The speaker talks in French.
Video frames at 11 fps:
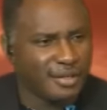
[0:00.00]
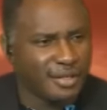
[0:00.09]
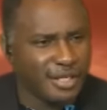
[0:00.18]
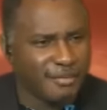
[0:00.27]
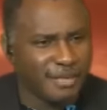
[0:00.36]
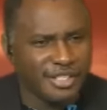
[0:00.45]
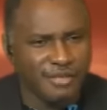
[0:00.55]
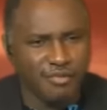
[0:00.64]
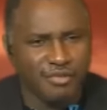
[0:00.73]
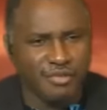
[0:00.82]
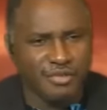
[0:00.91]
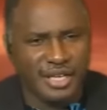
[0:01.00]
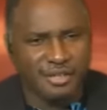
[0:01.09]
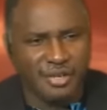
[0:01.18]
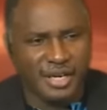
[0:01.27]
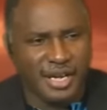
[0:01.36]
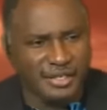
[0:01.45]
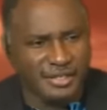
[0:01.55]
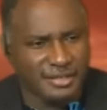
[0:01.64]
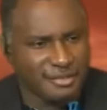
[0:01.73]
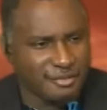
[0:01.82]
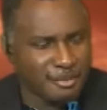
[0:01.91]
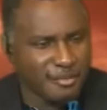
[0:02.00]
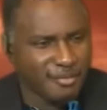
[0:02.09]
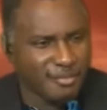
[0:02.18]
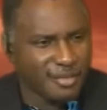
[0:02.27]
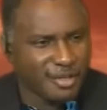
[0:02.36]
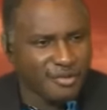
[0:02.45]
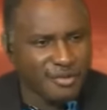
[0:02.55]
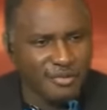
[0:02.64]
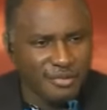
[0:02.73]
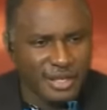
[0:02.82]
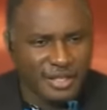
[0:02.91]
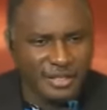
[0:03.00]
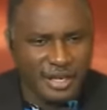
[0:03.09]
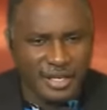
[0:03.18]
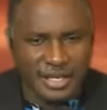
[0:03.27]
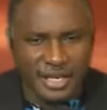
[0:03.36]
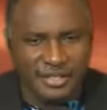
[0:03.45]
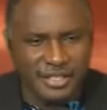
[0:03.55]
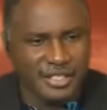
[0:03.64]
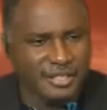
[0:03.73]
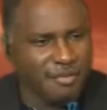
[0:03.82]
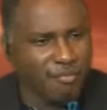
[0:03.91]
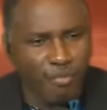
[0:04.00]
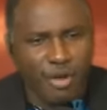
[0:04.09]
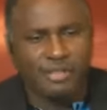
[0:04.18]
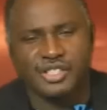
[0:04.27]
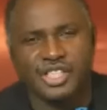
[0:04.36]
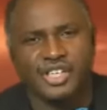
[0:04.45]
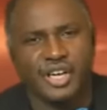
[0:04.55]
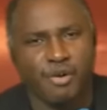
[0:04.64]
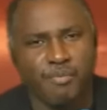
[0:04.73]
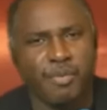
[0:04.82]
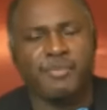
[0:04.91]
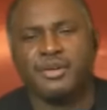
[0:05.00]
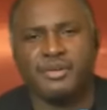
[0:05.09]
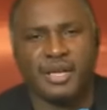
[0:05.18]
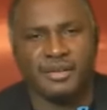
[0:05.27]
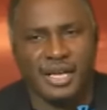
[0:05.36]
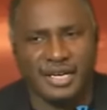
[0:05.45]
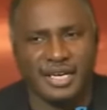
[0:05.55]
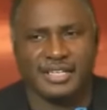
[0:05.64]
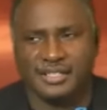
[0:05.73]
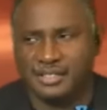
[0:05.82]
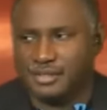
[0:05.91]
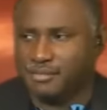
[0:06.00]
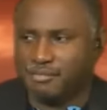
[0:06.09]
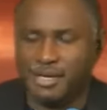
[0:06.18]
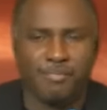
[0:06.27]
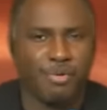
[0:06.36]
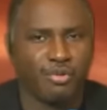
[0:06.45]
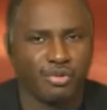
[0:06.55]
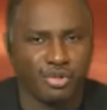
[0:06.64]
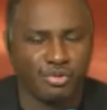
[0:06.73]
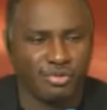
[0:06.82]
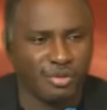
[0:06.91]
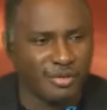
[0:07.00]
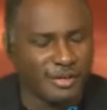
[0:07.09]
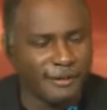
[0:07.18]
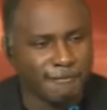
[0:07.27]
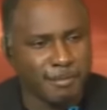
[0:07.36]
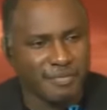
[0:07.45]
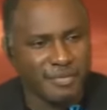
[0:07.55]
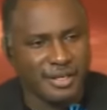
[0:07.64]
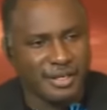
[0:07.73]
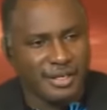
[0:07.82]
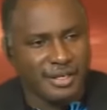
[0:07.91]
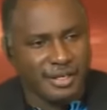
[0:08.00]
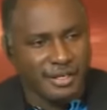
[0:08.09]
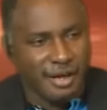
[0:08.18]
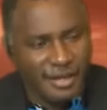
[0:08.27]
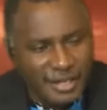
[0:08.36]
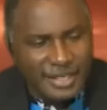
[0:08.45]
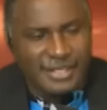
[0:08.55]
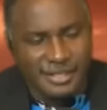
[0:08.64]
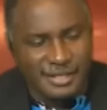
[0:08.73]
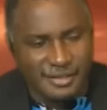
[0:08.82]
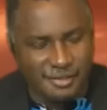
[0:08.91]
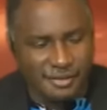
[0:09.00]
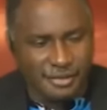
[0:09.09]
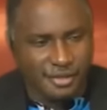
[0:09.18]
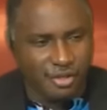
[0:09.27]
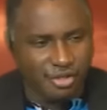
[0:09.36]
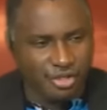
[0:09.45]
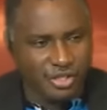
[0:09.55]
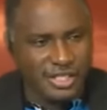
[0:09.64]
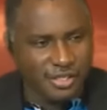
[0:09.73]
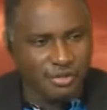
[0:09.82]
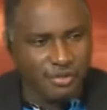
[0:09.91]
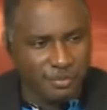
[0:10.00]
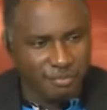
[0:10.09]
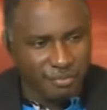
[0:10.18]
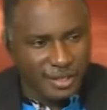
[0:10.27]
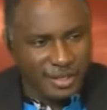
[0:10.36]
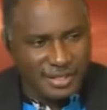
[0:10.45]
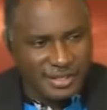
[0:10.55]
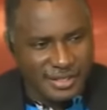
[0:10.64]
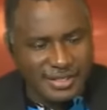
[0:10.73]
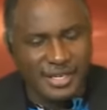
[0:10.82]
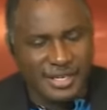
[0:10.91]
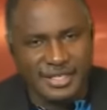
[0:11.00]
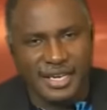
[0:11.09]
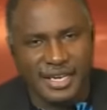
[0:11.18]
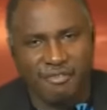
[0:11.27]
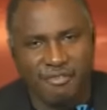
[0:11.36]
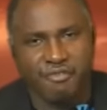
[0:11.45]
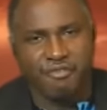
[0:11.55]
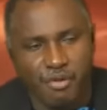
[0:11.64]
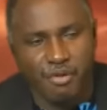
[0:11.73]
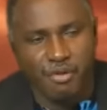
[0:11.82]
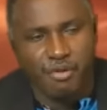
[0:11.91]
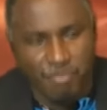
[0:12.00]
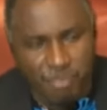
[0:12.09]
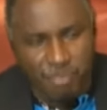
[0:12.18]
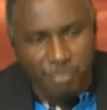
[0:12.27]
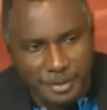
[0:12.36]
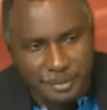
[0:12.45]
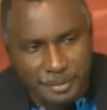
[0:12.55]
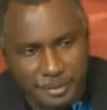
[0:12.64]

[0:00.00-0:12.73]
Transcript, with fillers: Imaginez-vous une salle de classe où un élève dit Moi, je cherche à être le premier de la, classe par rapport aux autres. Donc, en Christ, on se dit que si quelqu'un veut être le premier,